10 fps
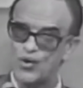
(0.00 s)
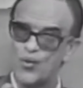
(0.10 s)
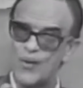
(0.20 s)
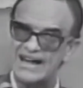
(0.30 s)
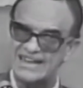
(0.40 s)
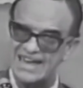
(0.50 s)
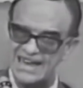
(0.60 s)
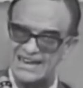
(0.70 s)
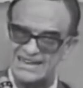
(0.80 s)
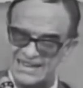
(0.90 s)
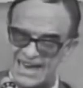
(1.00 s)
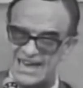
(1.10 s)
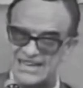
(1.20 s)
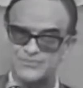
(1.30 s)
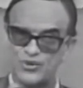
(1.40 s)
com aquele que
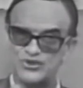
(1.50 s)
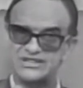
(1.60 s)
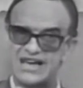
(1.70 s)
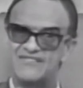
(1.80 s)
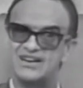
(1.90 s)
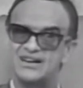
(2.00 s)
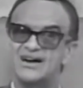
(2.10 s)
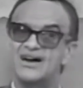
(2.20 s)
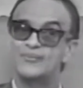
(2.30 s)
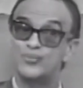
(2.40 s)
é responsável